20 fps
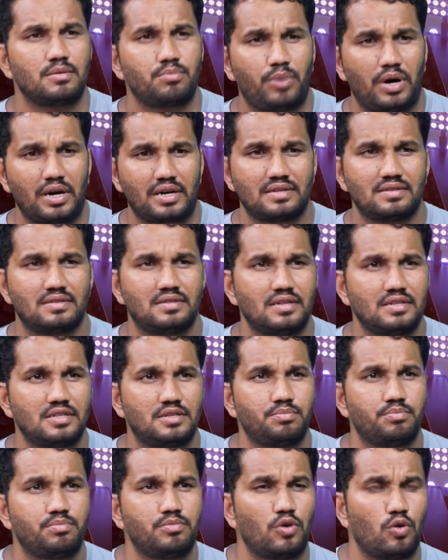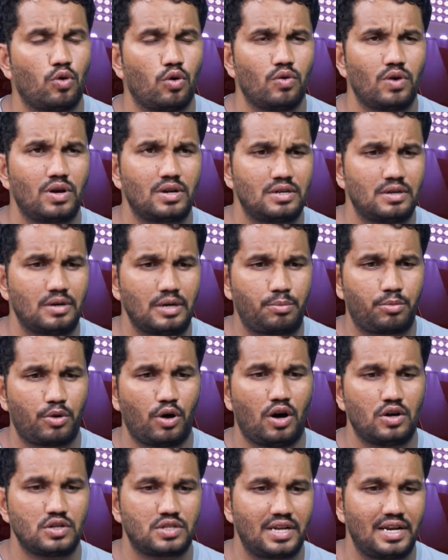పాకిస్తాన్ ఓవర్ ఇప్పుడు
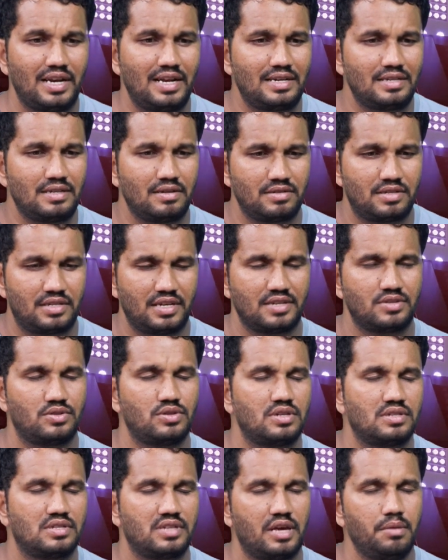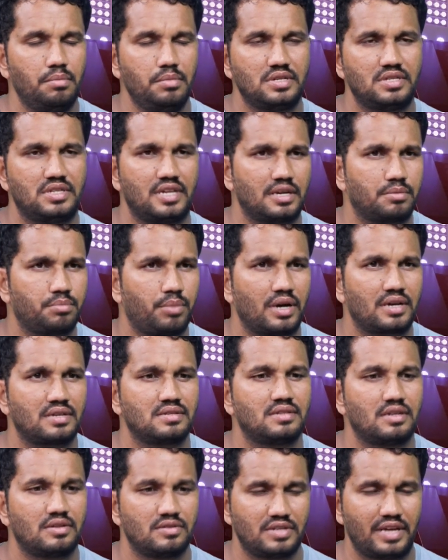ఆస్ట్రేలియా చేసిన సేమ్ మిస్టేక్
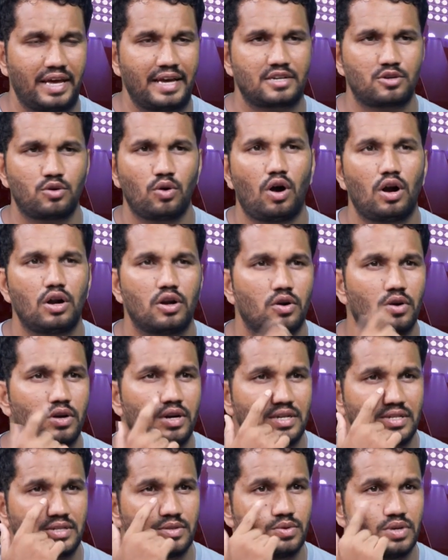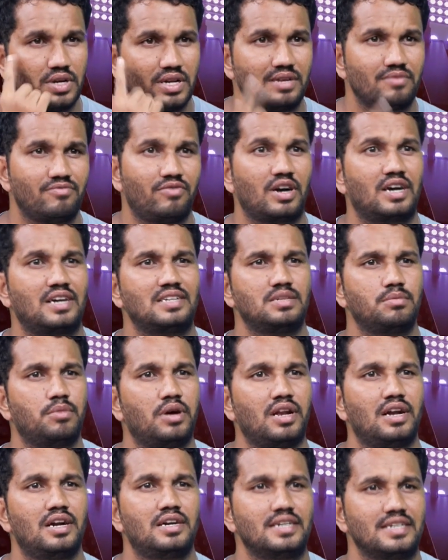పాకిస్తాన్ ఎక్కువ ఆల్రౌండర్స్ ఉండి ఫకర్
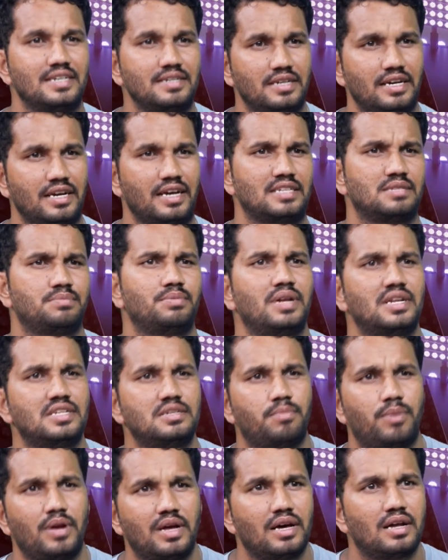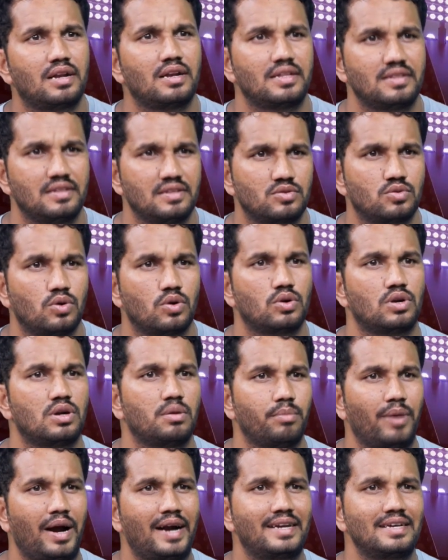జమాన్ లాంటి ఎక్స్పీరియన్స్ ప్లేయర్ని తీసుకోకుండా
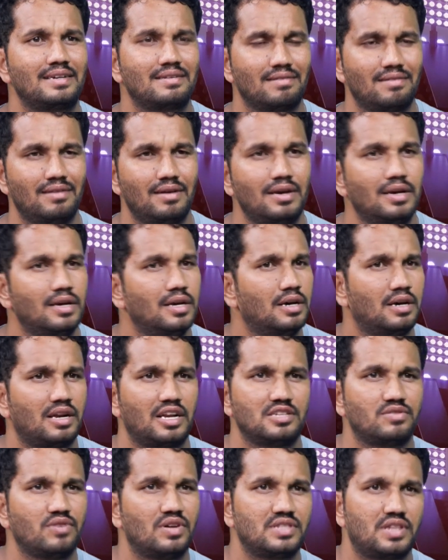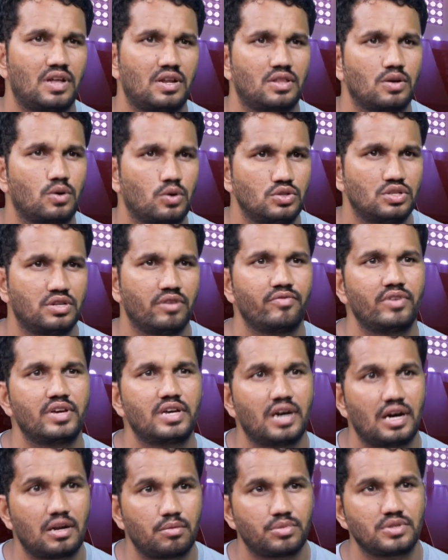బ్యాటింగ్ రిజ్వాన్ తర్వాత కొంచెం
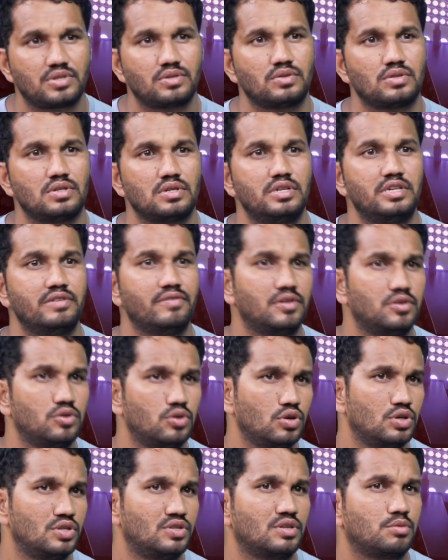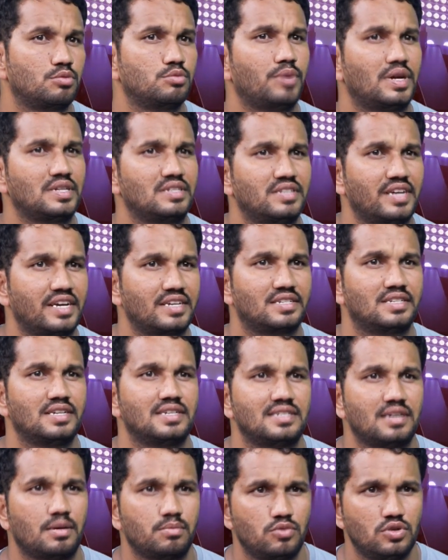వీక్గా అనిపిస్తుంది ఈవెన్ దో ఇంతకుముందు మ్యాచెస్
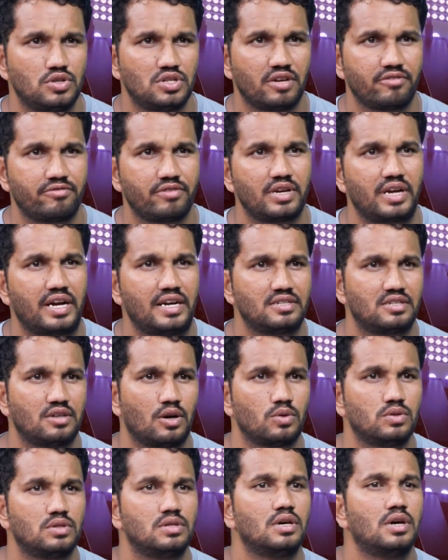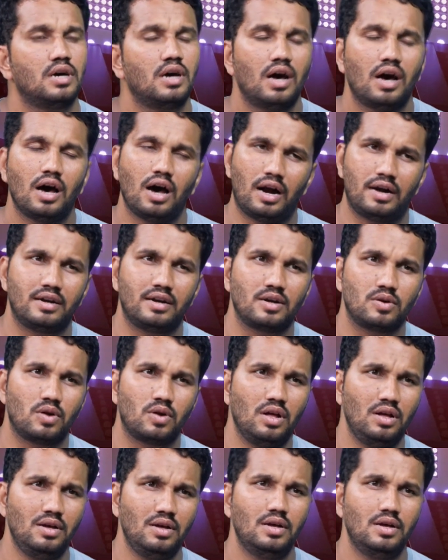యంగ్స్టర్స్ అబ్దుల్ షఫీక్ అండ్ సౌద్ ఆడినా కూడా